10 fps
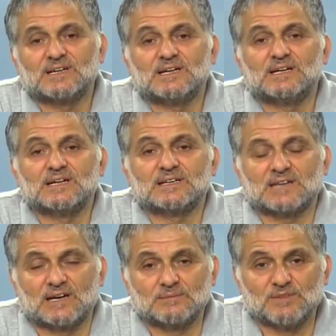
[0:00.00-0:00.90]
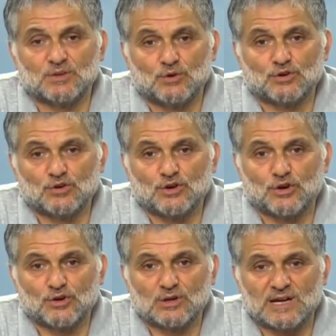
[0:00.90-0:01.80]
e, tanımını uygun
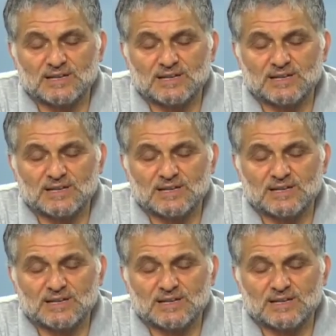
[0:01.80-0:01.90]
görüyorlar.